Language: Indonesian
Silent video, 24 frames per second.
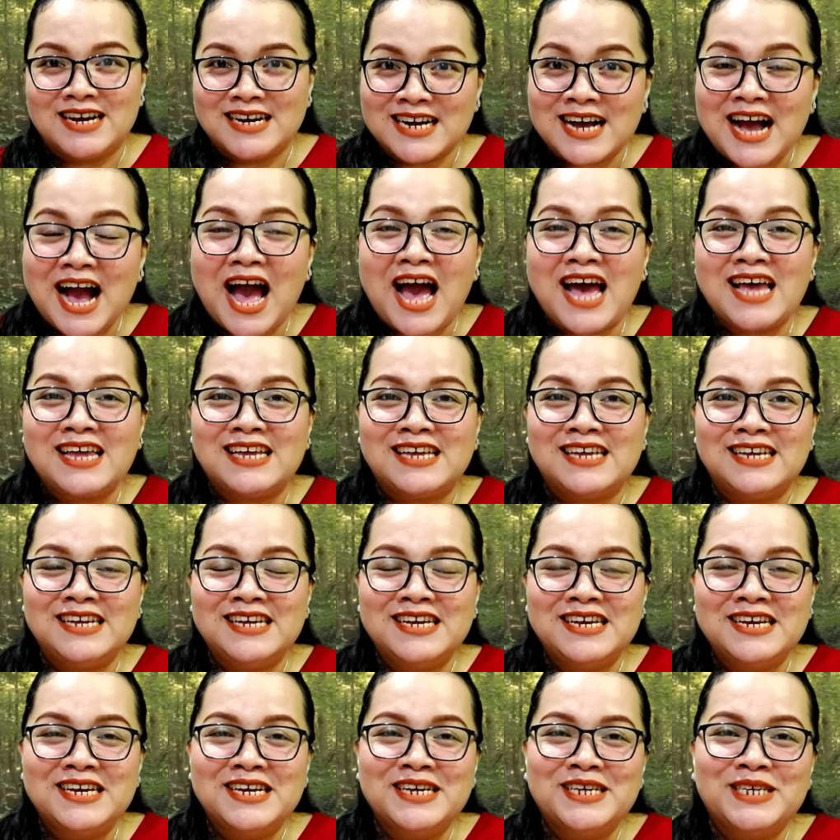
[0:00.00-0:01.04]
Engkai
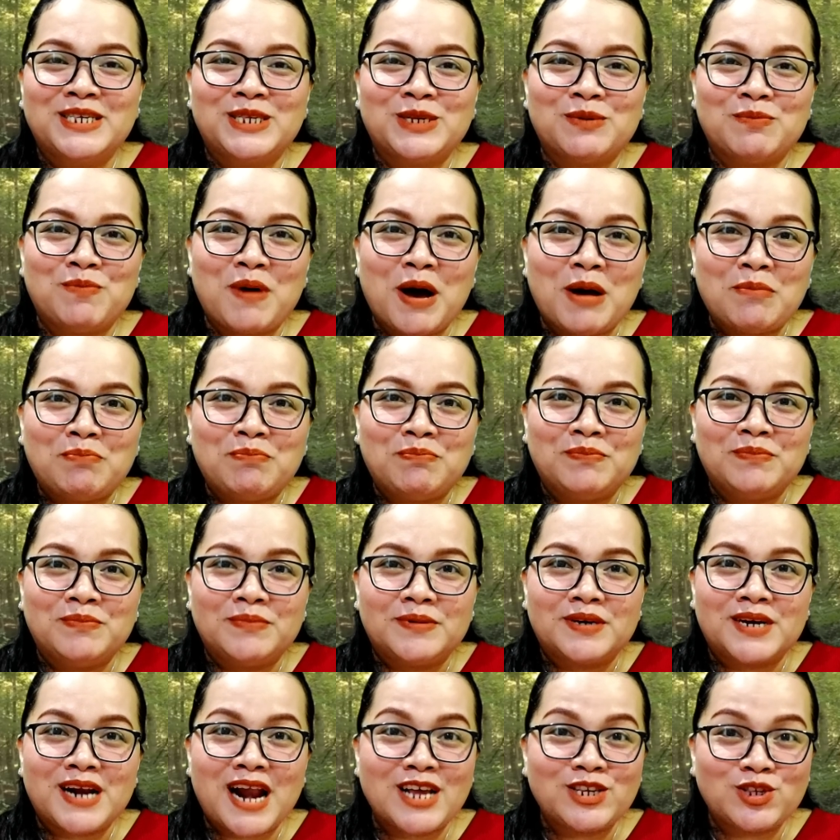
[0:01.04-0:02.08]
sebab
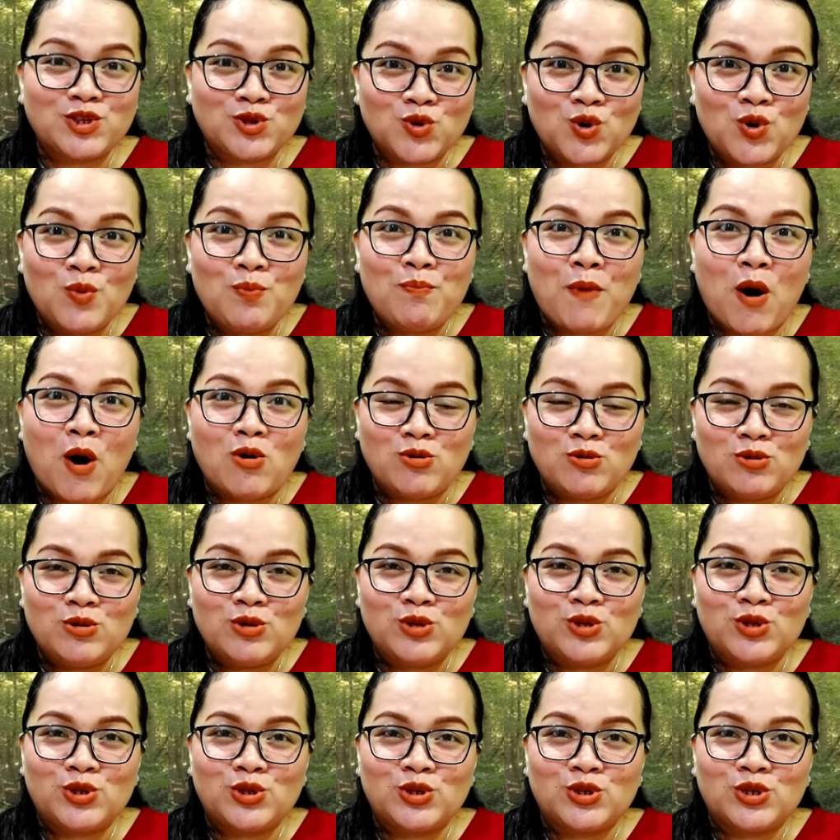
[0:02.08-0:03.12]
Rasul
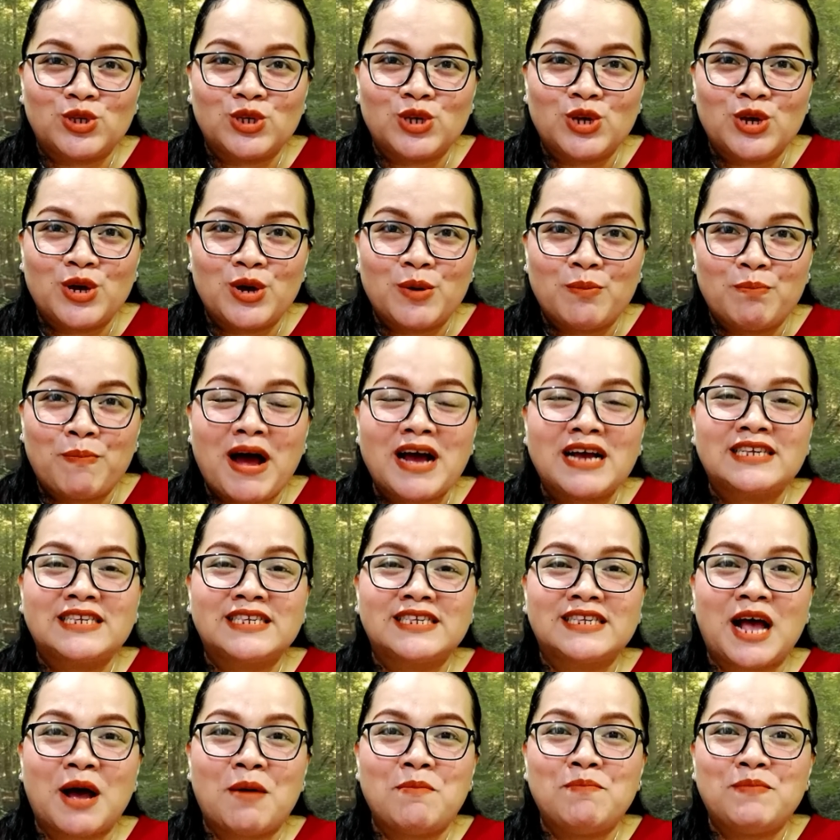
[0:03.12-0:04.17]
Paulus
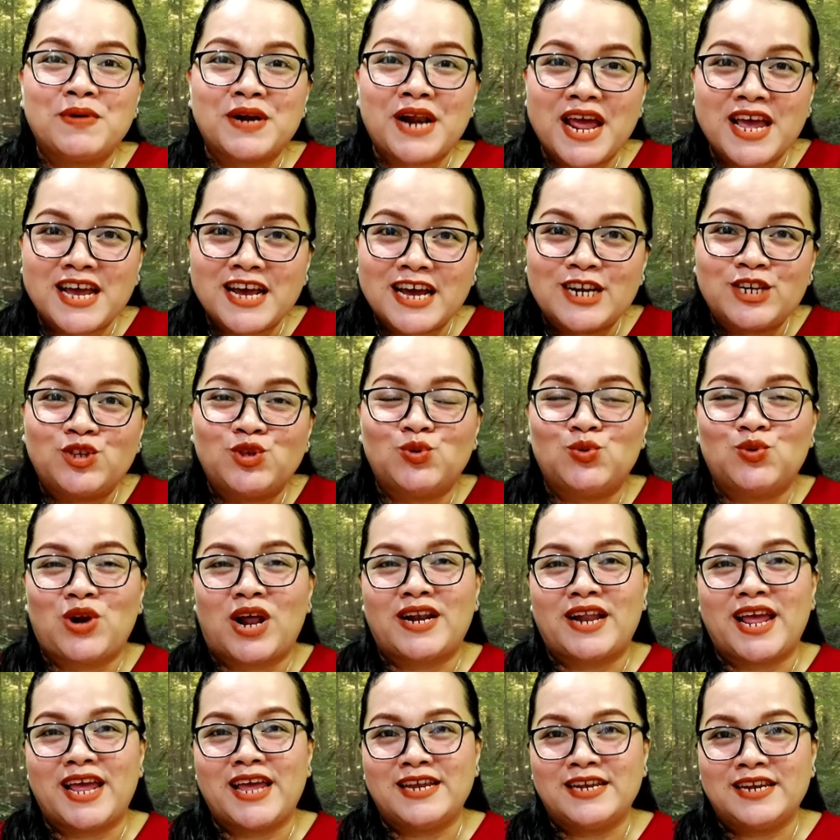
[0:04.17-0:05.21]
paksa mereka
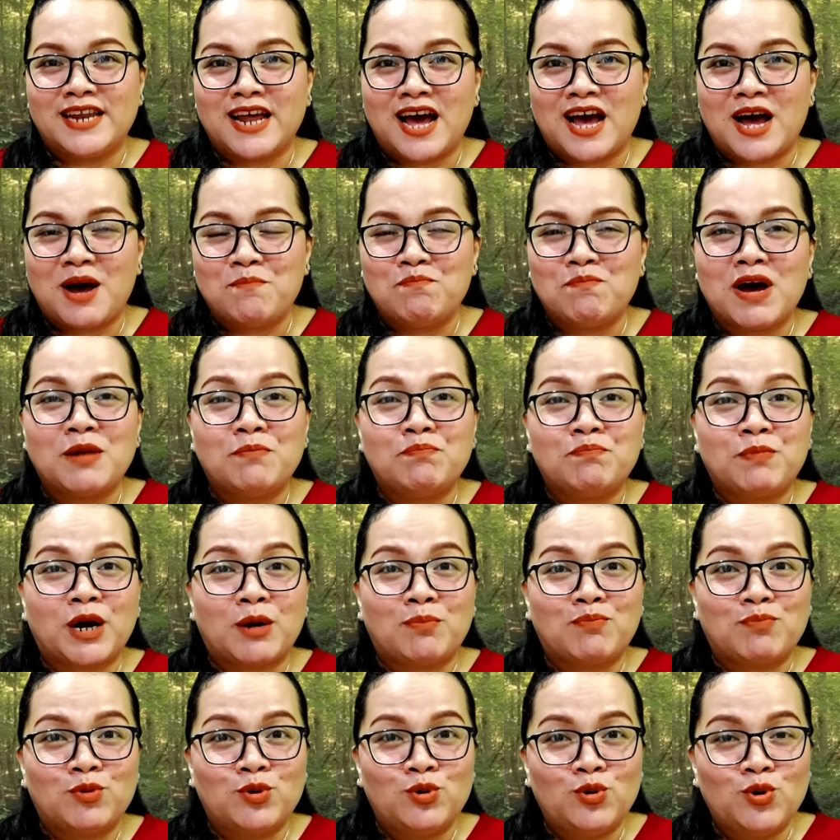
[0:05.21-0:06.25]
surat enda man
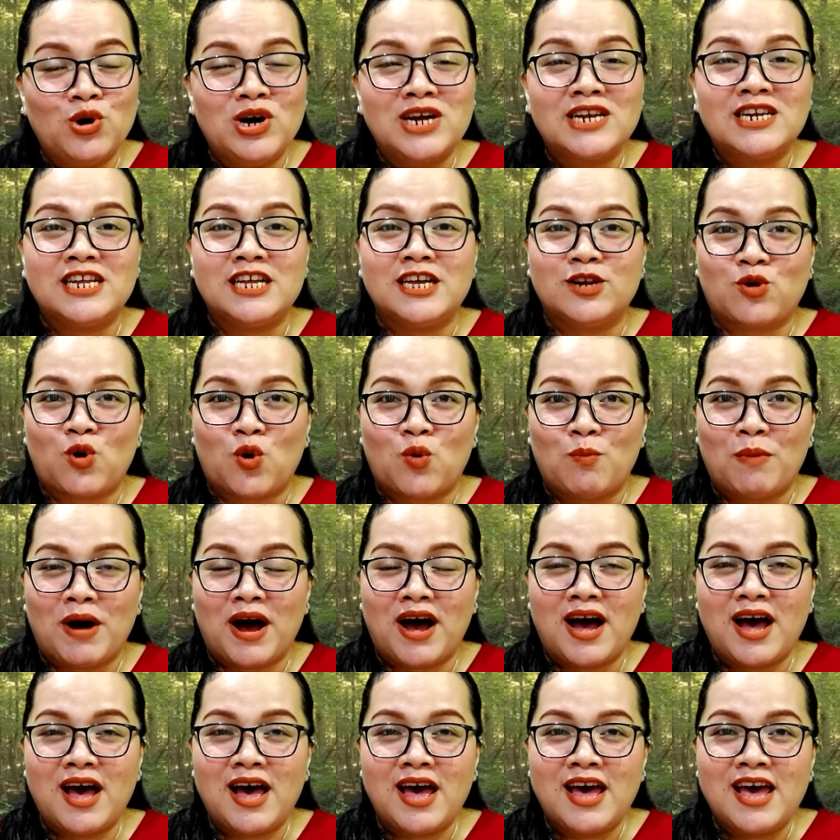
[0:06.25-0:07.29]
perpulungan i
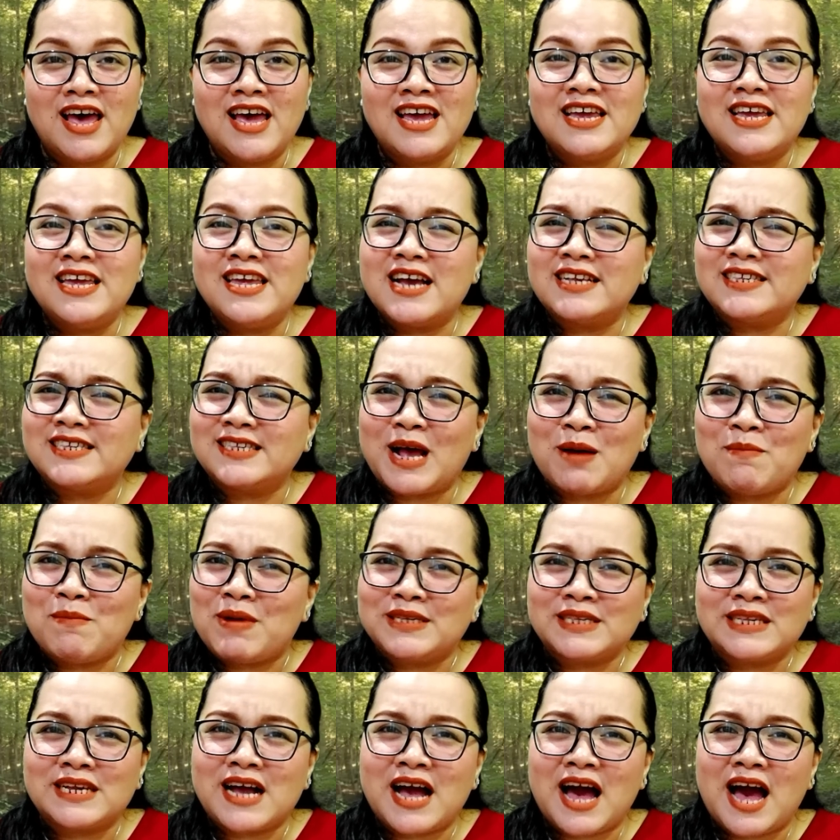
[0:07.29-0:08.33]
Roma ia sama
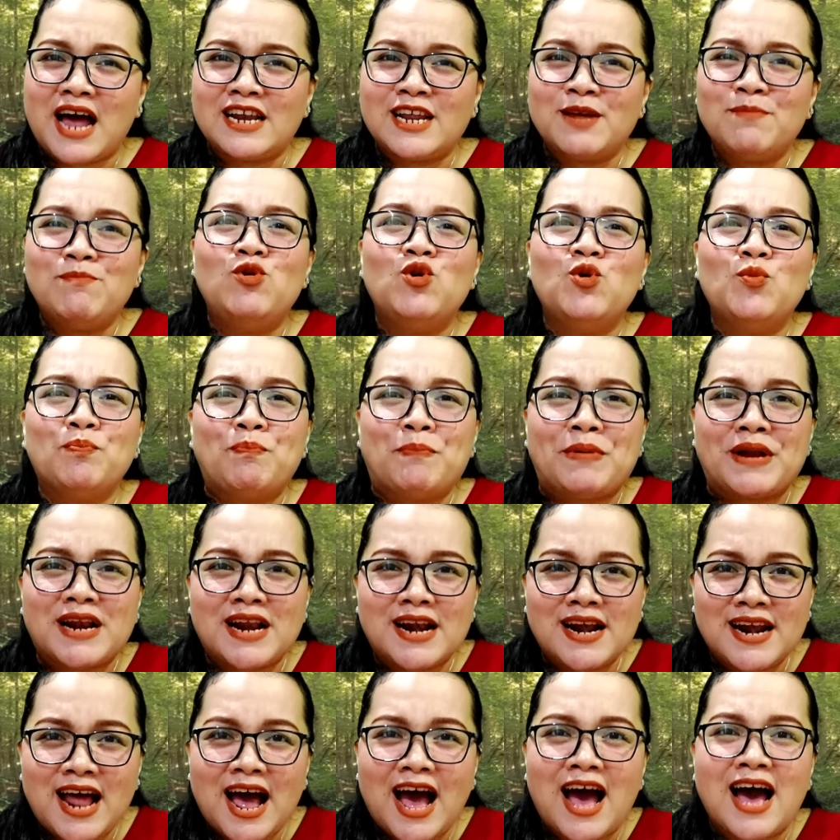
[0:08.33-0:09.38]
sekali belum
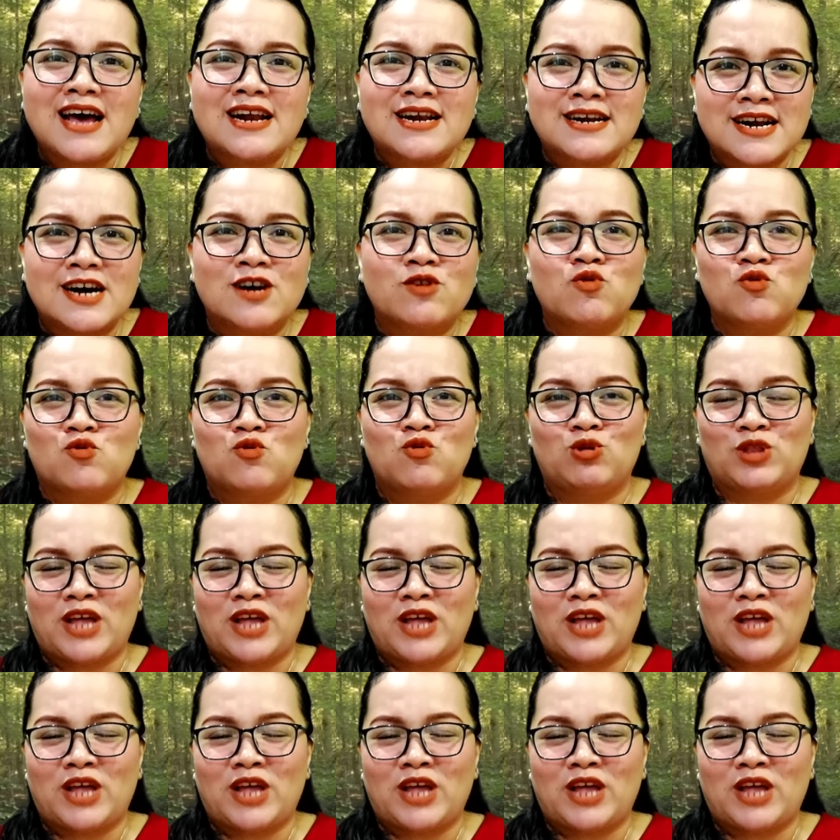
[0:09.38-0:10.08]
pernah rah